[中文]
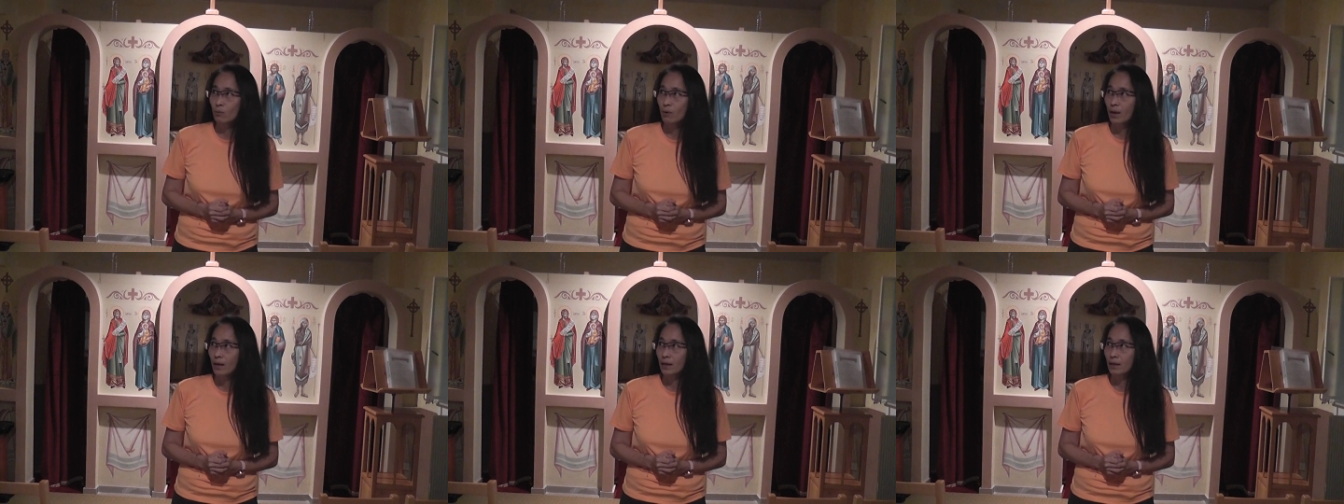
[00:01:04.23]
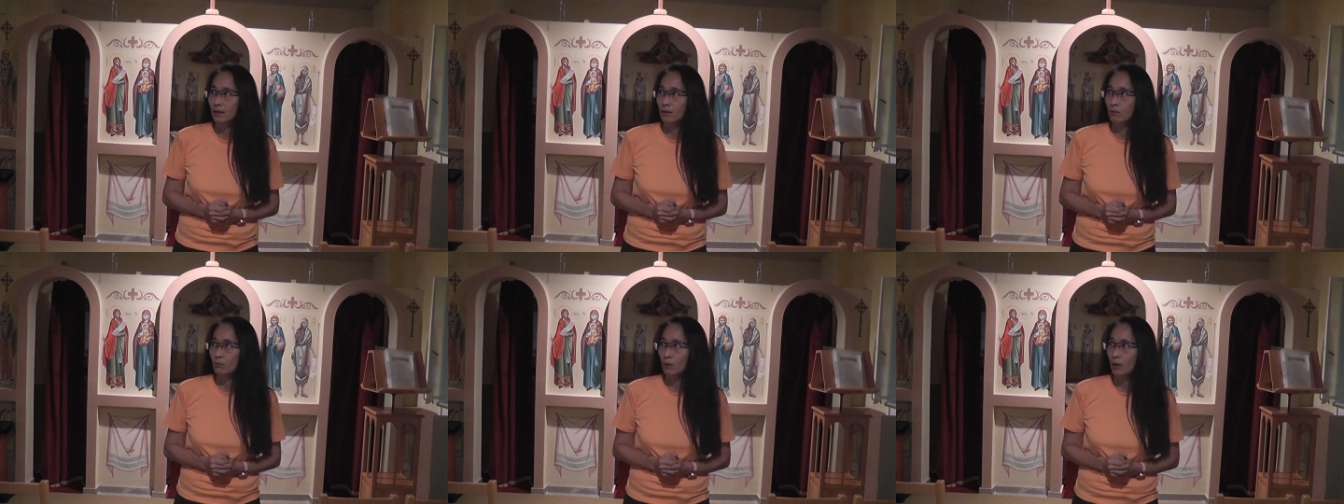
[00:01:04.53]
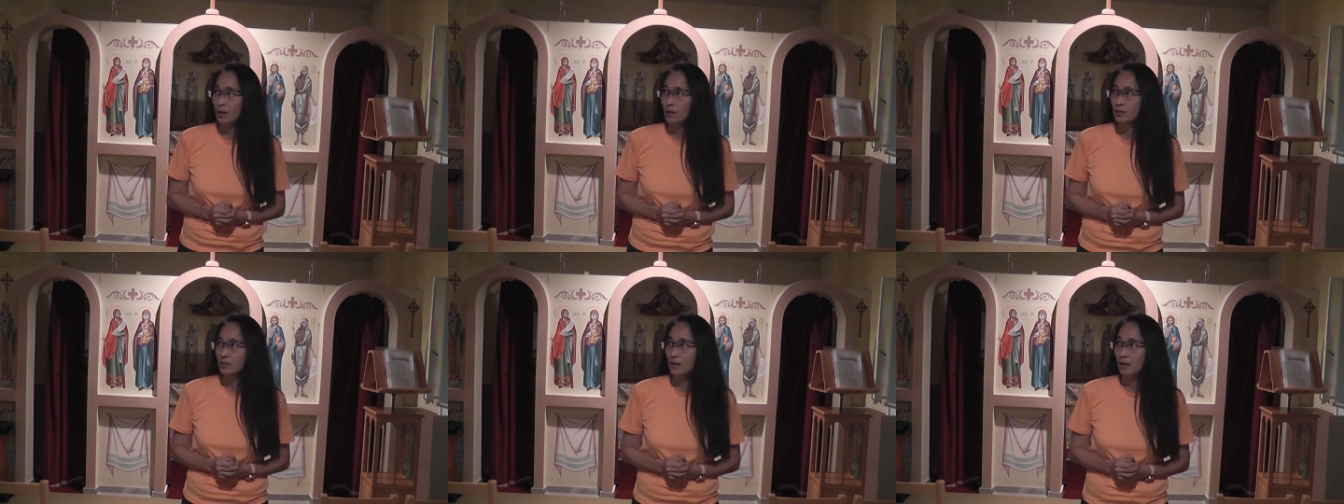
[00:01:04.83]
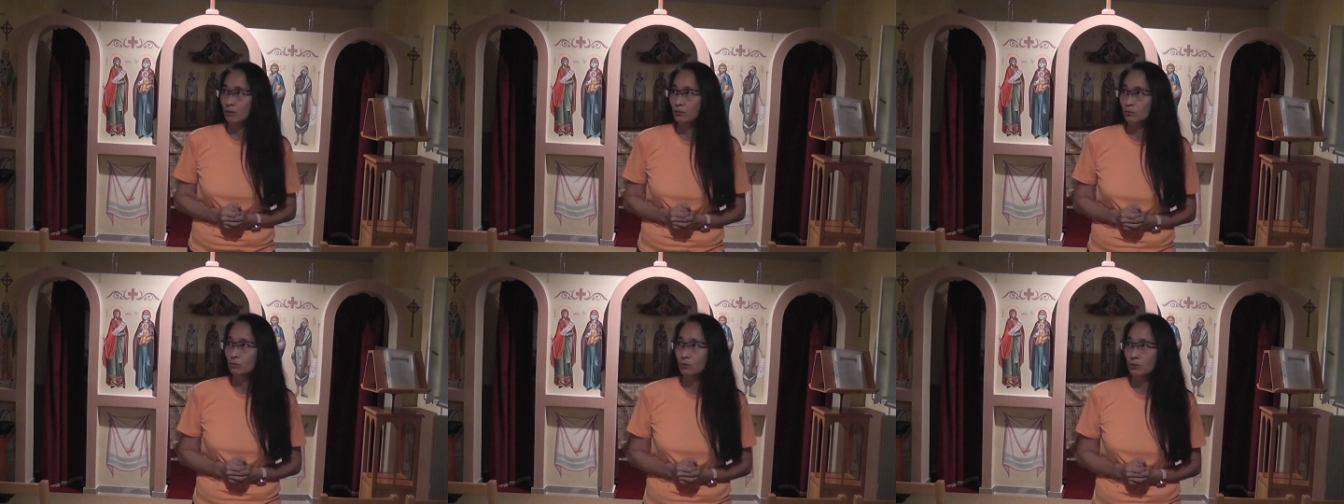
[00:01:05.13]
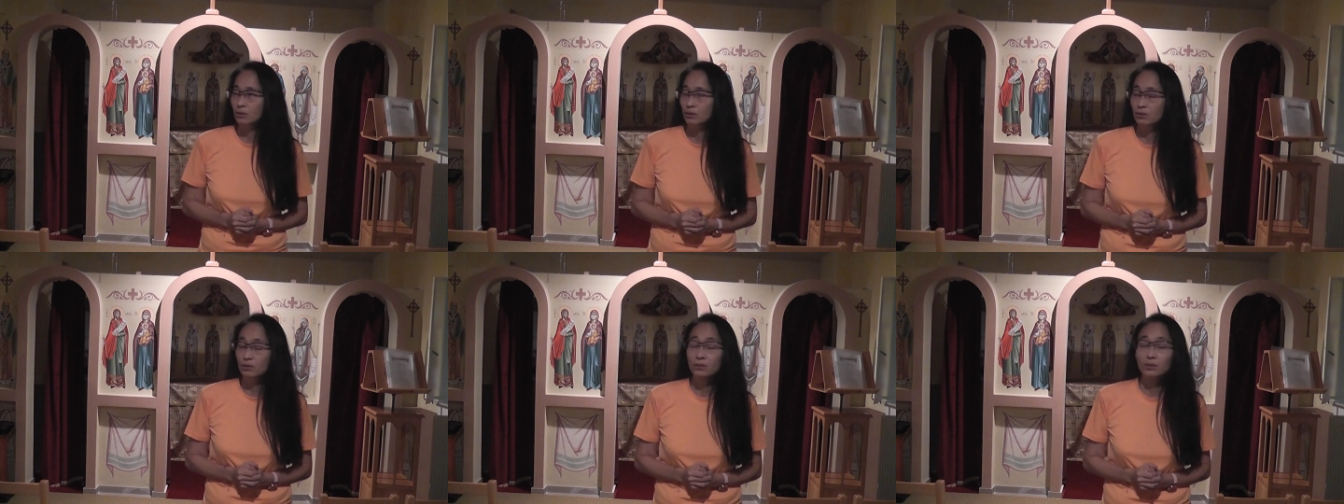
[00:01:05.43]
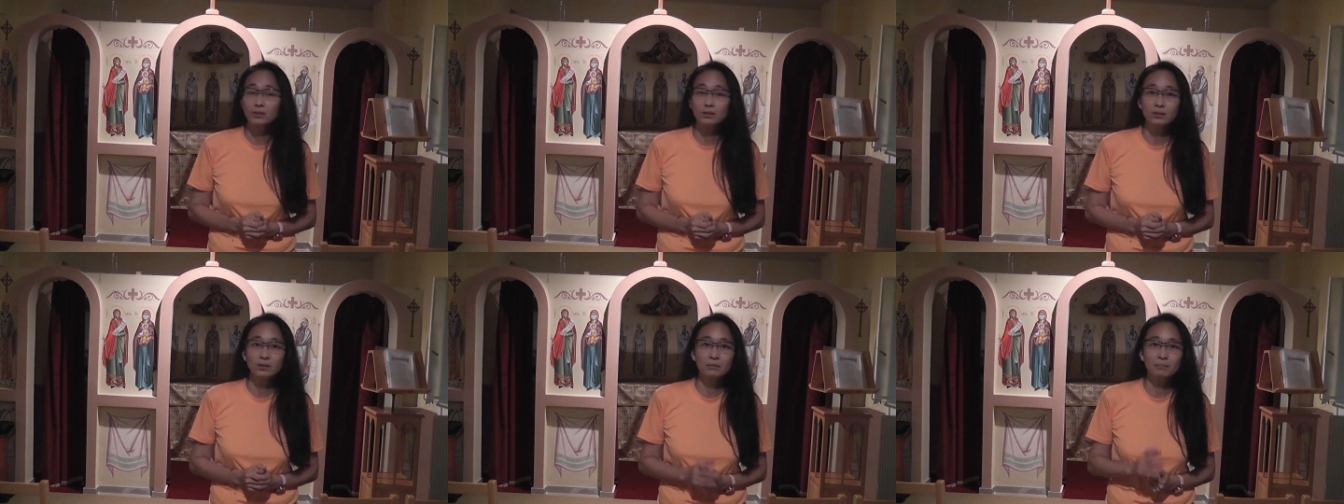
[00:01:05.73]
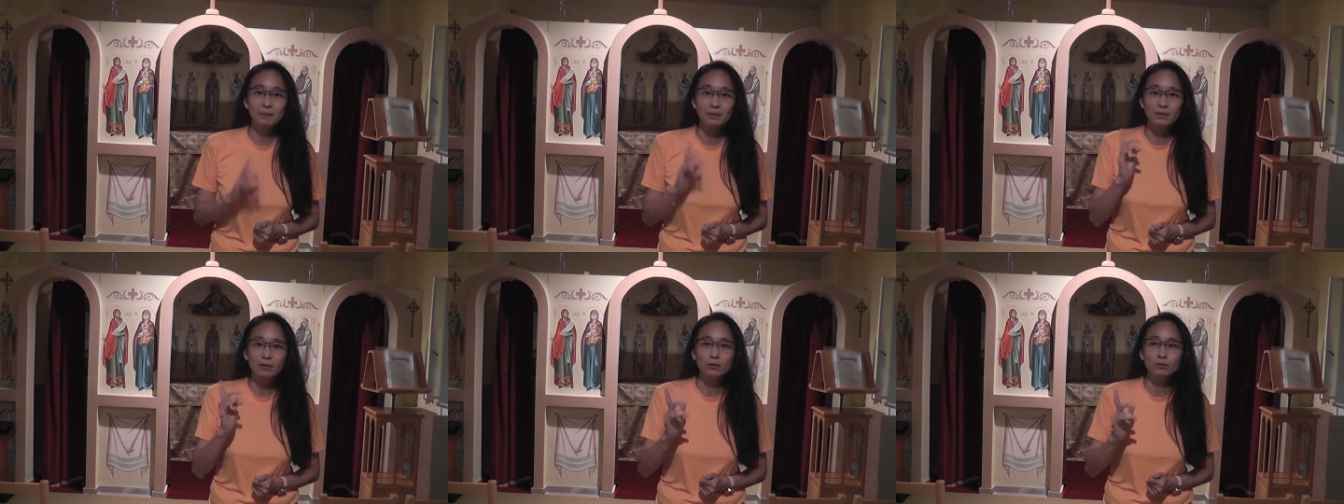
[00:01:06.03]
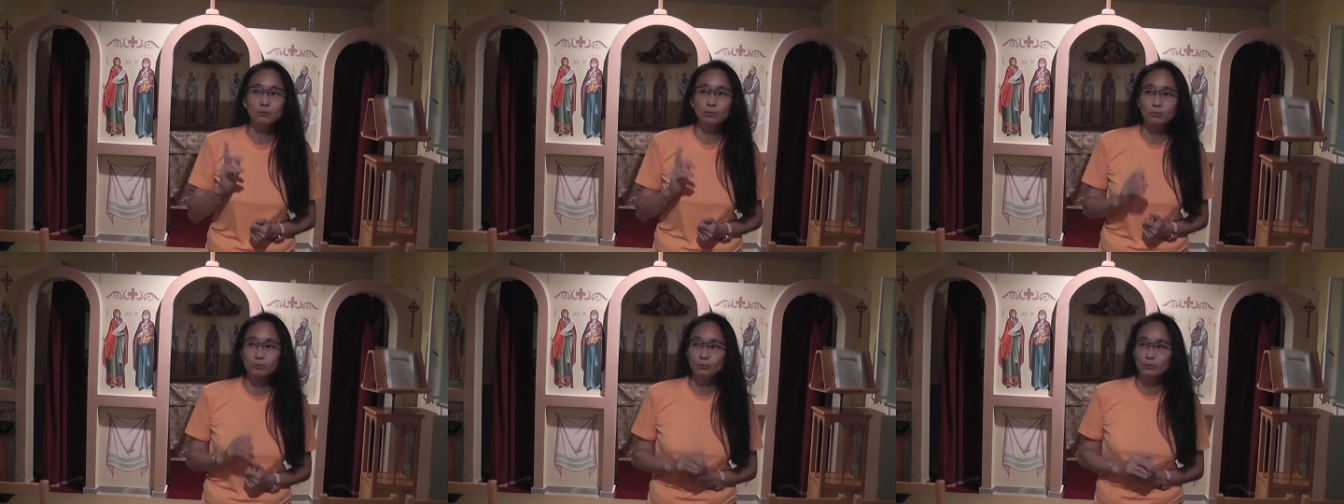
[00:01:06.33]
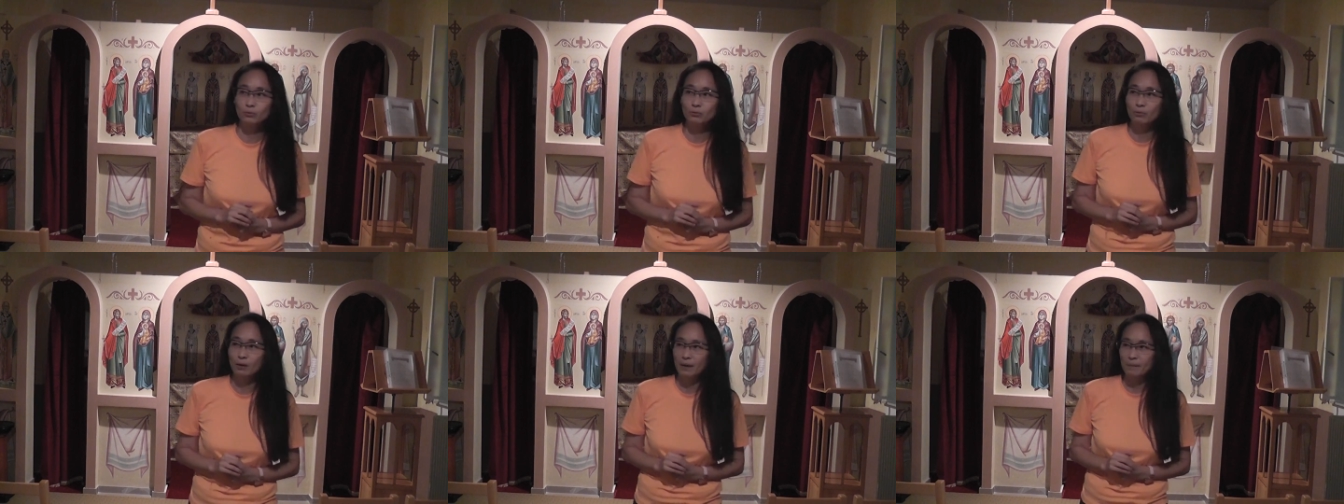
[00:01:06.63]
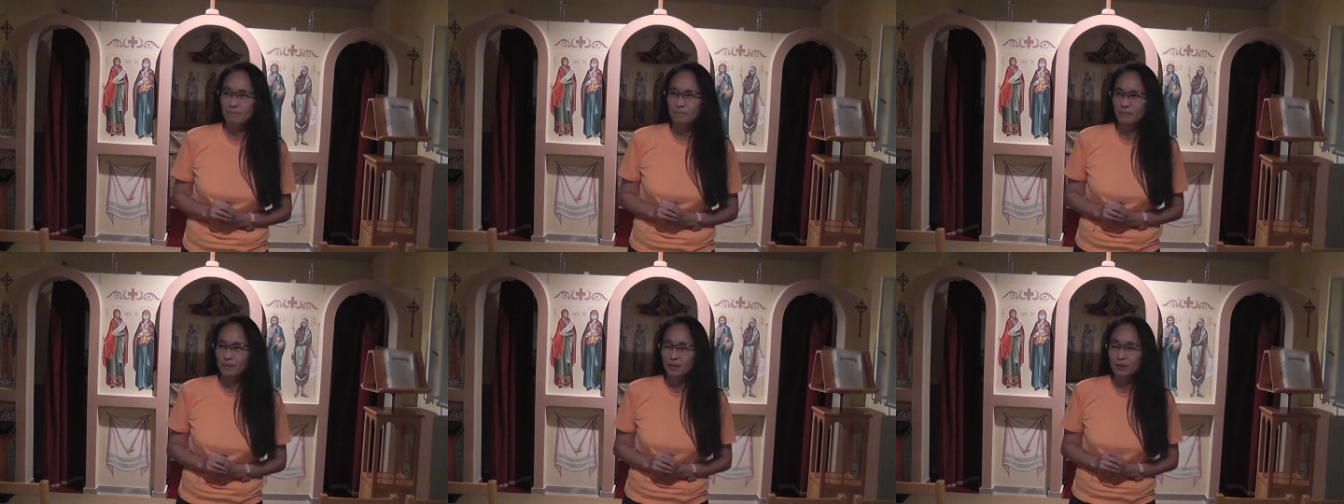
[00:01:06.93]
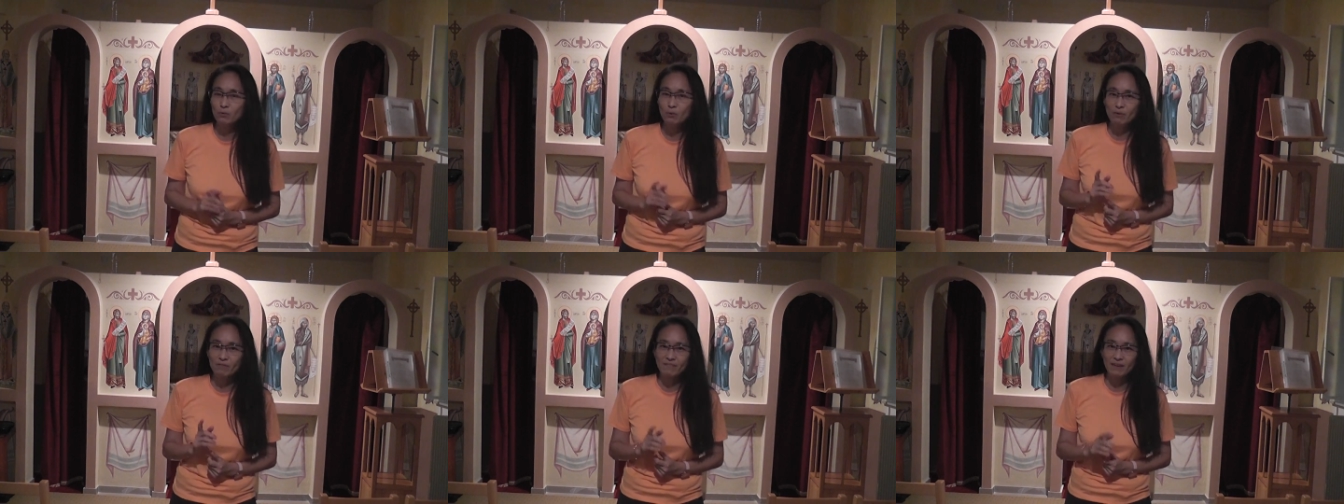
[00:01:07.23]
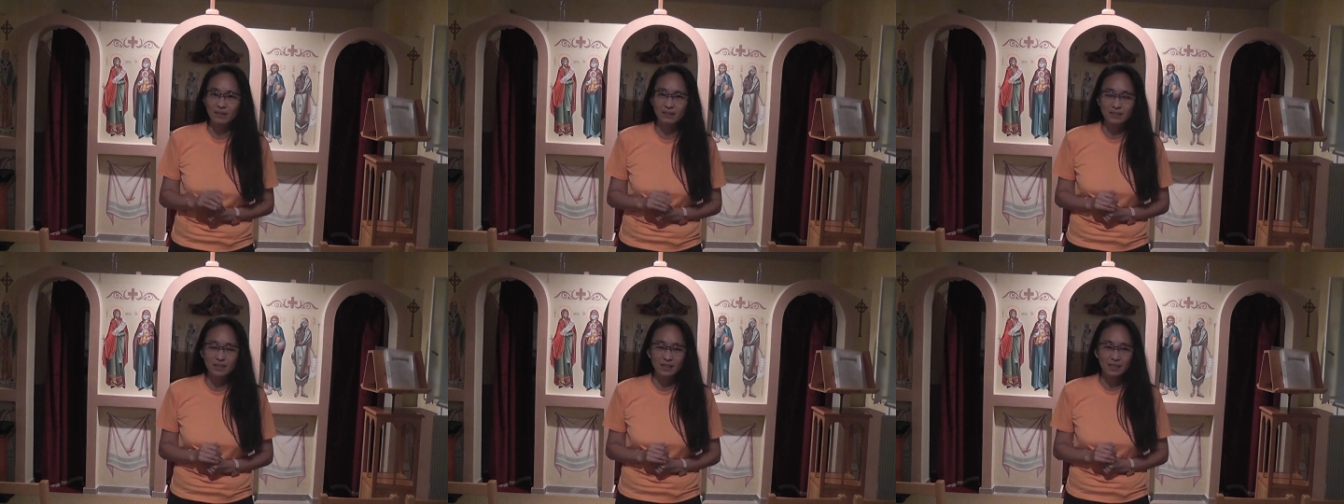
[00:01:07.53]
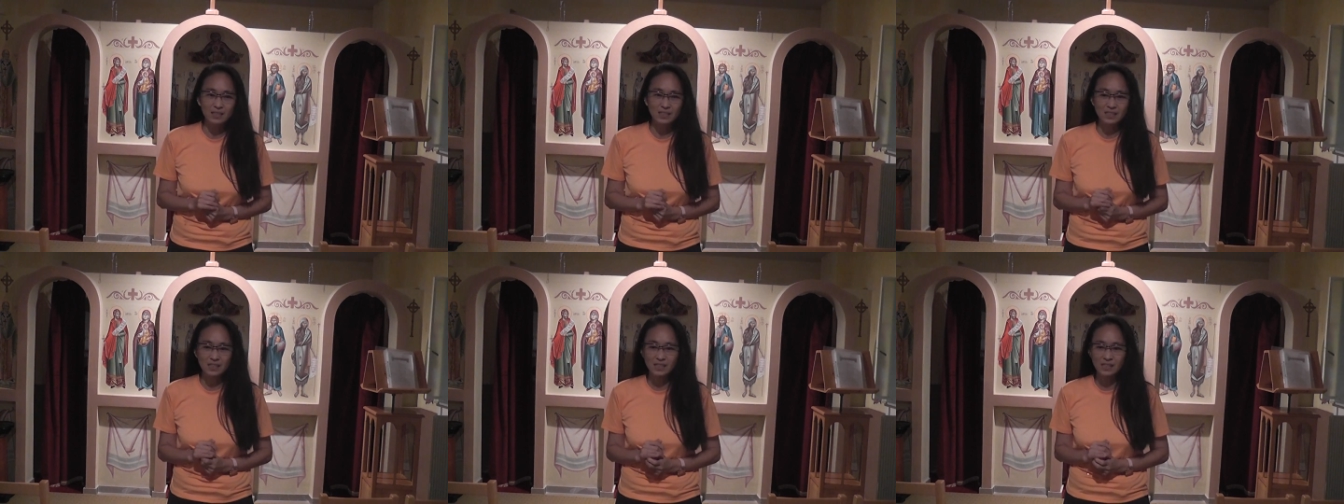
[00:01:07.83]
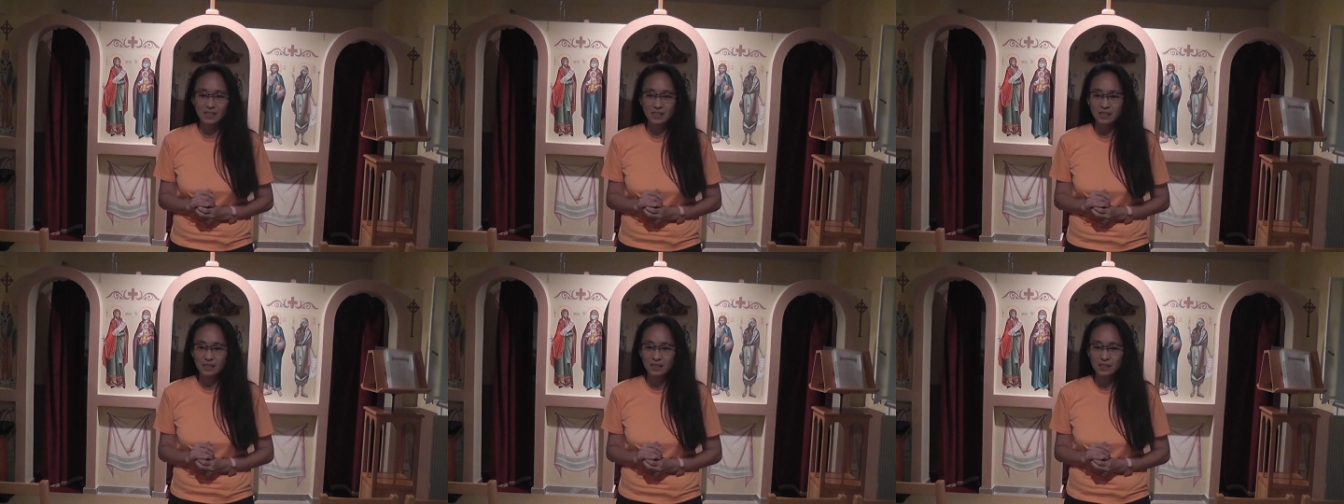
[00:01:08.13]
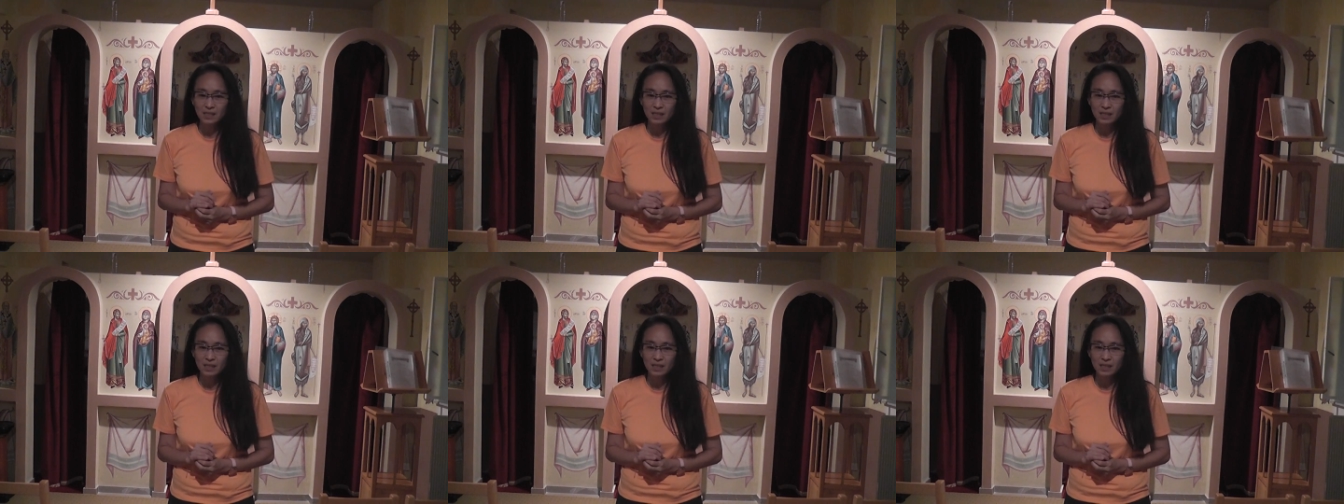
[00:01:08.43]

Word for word: 外一个我还想做的，就是这边也有图书馆，离我房间很近。